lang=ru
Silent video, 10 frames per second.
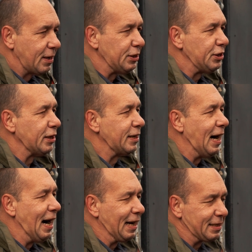
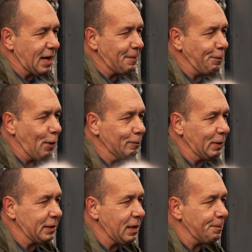Кочегар,
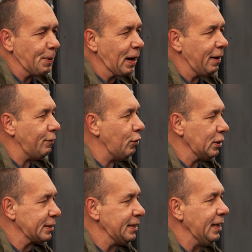запомните,
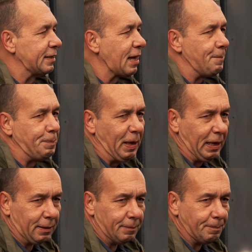паровоз не
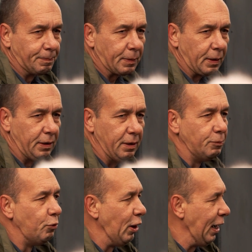топил.
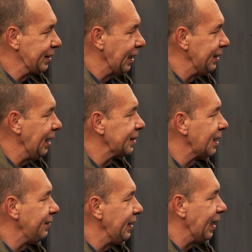Ему это не
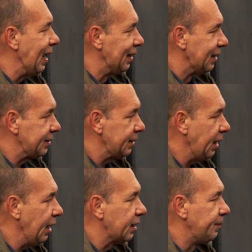доверялось.
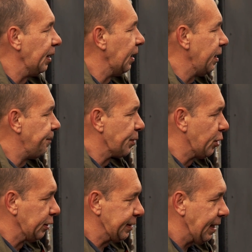Это было
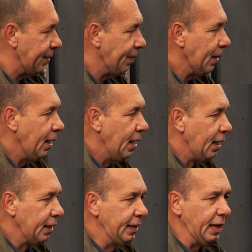непросто.
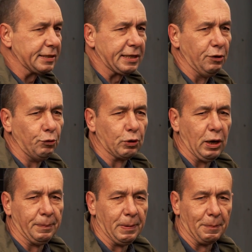Если
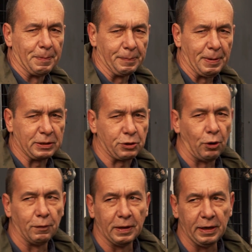уголь был
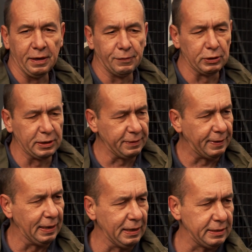подмосковный, его
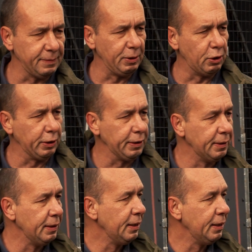называли землей,